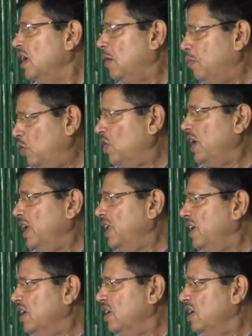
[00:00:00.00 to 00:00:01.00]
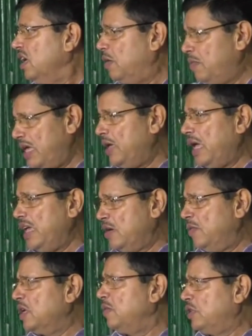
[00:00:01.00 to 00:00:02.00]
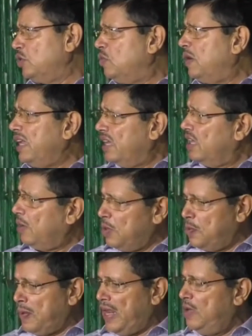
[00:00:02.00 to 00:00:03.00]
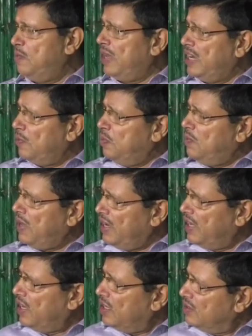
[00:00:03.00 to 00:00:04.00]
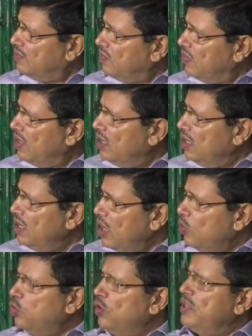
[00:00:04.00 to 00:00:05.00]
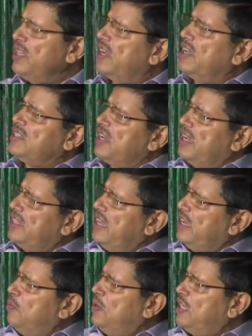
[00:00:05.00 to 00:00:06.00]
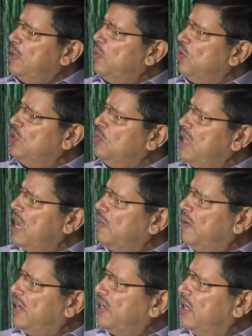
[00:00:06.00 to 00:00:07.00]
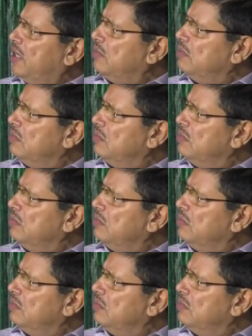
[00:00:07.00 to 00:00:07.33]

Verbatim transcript: हम बोल रहे हैं ना हम हाईकमान की बातों को मानेंगे हमने पहले भी माने अब भी मानेंगे उन्होंने ये कैसे कह दिया कि हम बीजेपी गोदी तो में जाके बैठ गए